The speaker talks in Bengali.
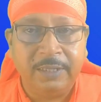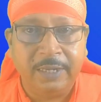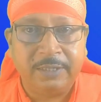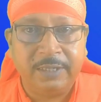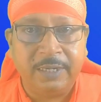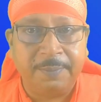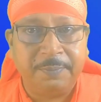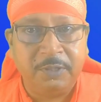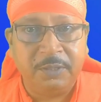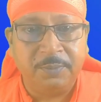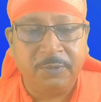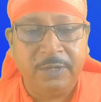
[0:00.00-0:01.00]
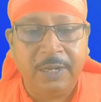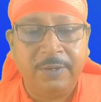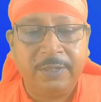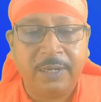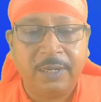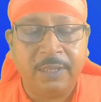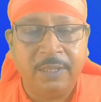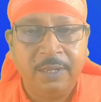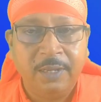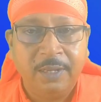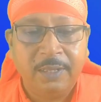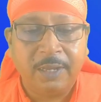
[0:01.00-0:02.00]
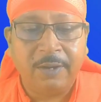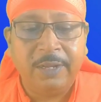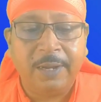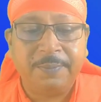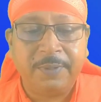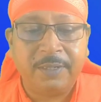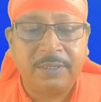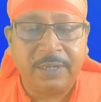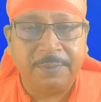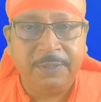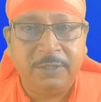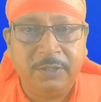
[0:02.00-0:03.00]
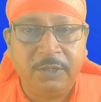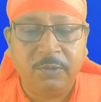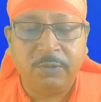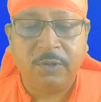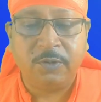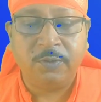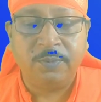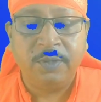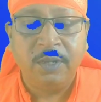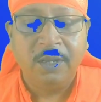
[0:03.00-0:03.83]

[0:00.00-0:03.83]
দেখছেন আপনি যদি মহিলা হয়ে থাকেন তাহলে আপনার স্বামীর যদি কোনো রকম